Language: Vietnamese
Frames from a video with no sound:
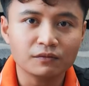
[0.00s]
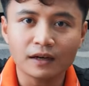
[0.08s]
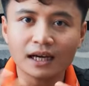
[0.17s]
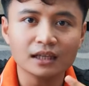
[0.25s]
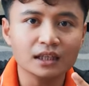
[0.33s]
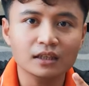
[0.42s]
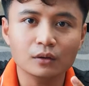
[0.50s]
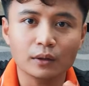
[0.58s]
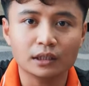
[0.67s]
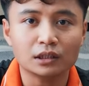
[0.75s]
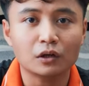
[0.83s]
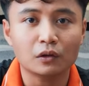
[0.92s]
phá đi
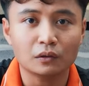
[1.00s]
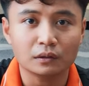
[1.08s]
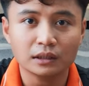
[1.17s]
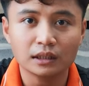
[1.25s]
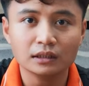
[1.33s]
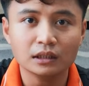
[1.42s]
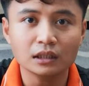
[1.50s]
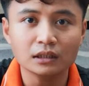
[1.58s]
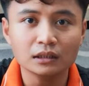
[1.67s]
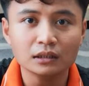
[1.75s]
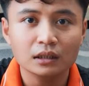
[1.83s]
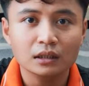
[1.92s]
hoàn toàn cái
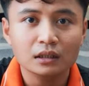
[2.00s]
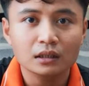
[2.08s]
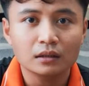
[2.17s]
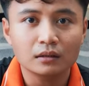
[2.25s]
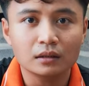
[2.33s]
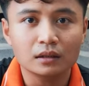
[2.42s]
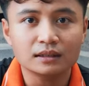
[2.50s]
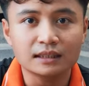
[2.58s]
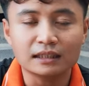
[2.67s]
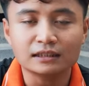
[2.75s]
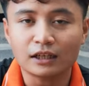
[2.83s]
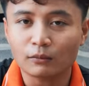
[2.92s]
tính uh,
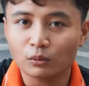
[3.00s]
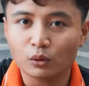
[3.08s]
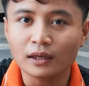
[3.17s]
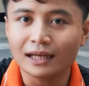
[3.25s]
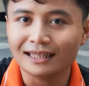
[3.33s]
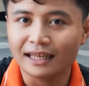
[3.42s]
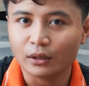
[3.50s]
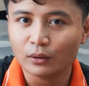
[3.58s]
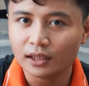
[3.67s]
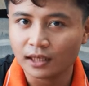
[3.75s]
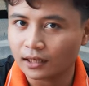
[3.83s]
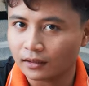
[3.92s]
sang trọng của căn nhà của
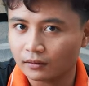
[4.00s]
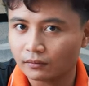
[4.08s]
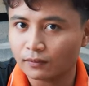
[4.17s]
khách hàng,